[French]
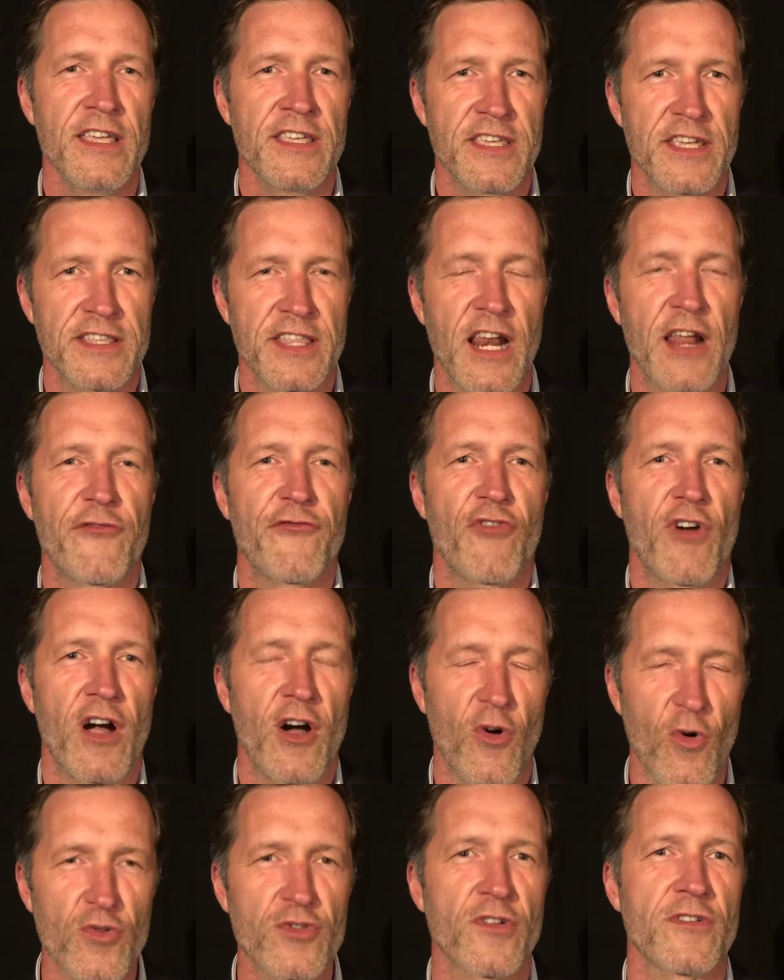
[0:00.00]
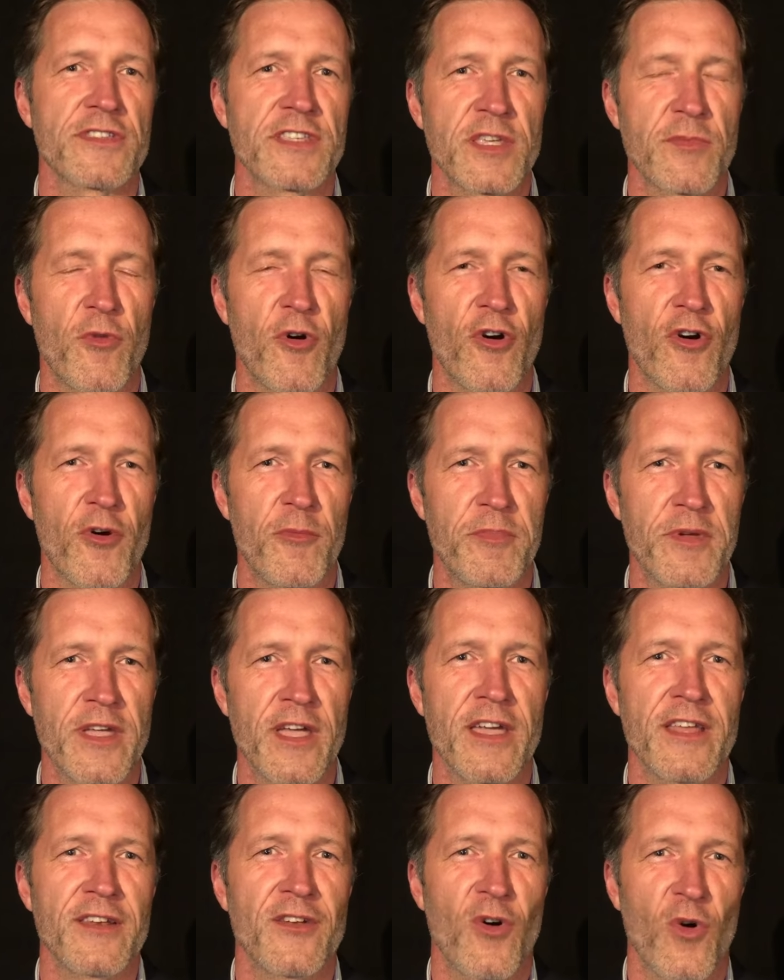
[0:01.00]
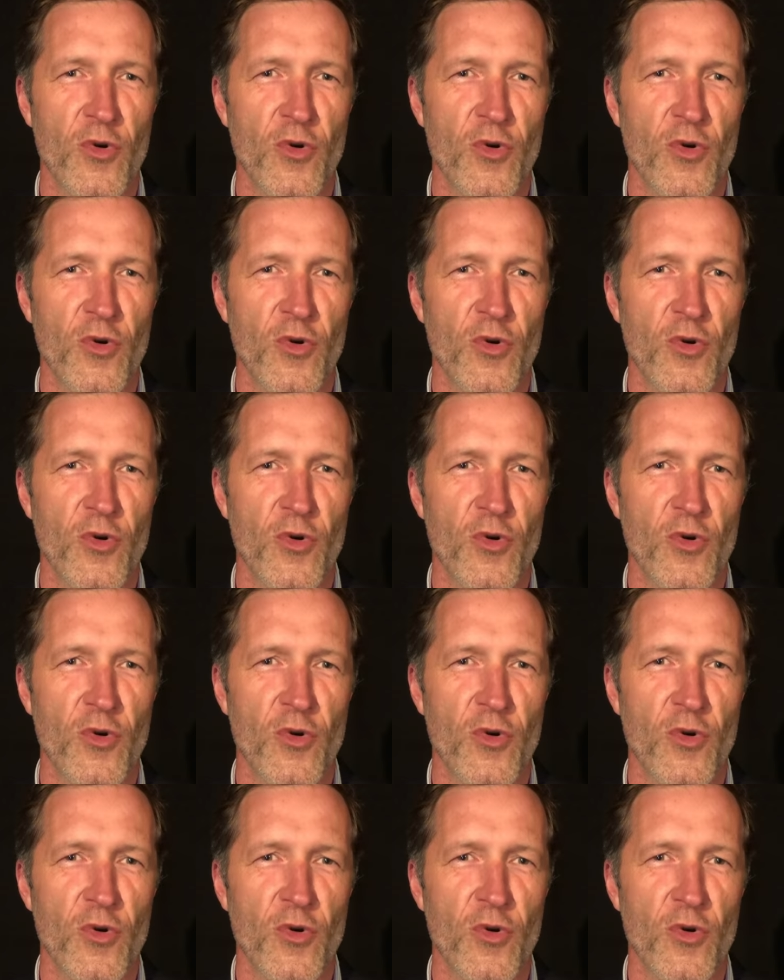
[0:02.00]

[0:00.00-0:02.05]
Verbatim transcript: qui est à la fois authentiquement européenne,